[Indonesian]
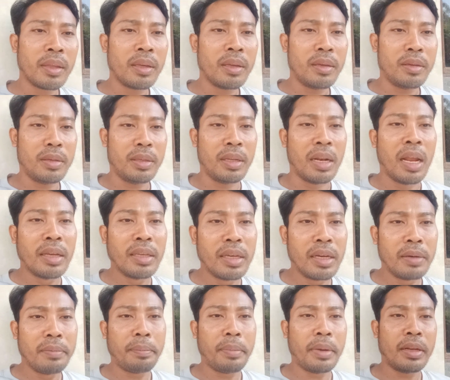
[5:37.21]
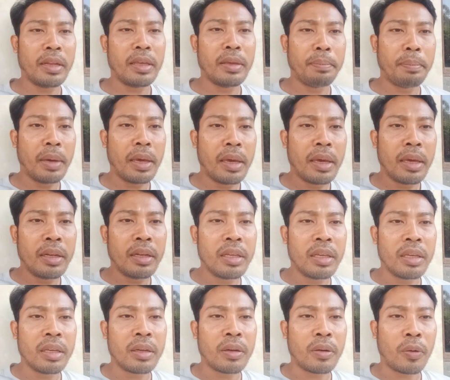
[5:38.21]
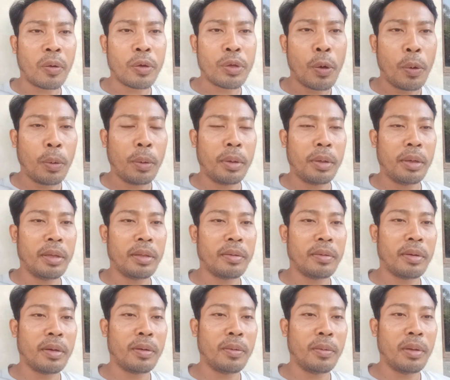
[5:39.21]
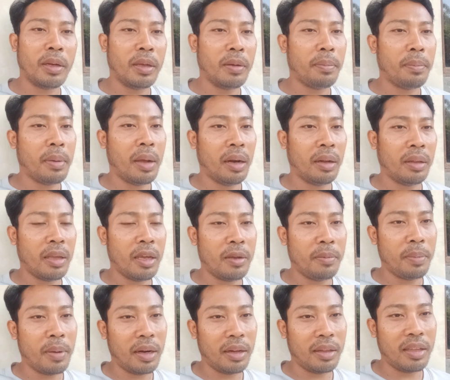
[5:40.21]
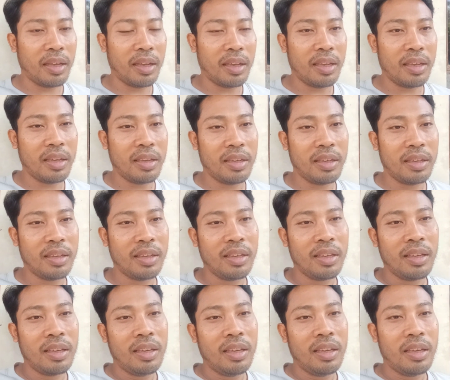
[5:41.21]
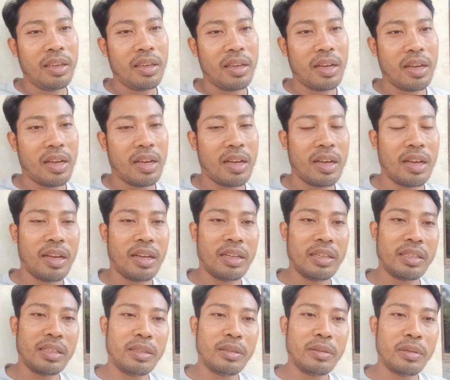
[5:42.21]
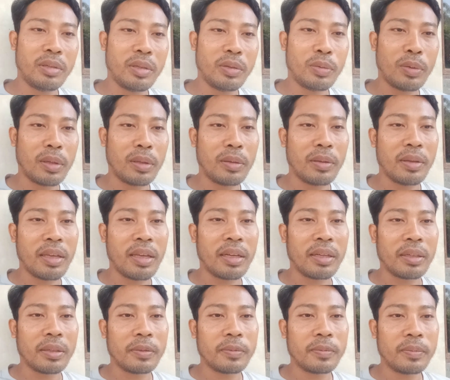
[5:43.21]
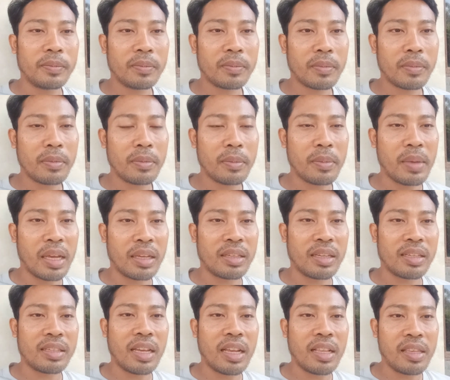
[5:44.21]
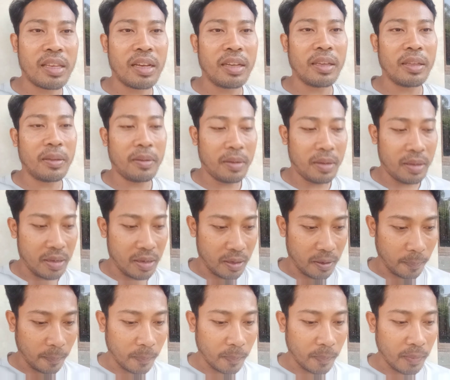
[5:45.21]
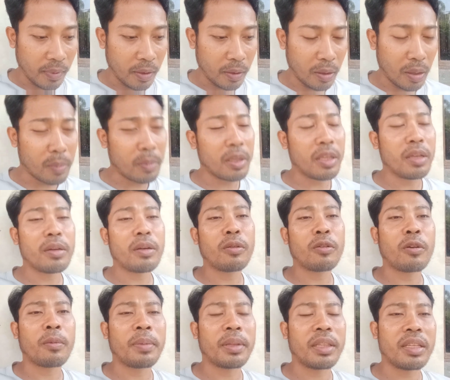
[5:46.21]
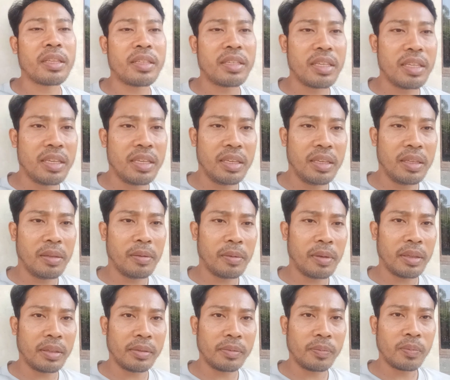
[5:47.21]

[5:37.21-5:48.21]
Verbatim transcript: istilahnya PDIP dikeroyok gitu kan oleh partai-partai ya itu sesuatu yang biasa saja gitu kan ya namanya kan kompetisi gitu kan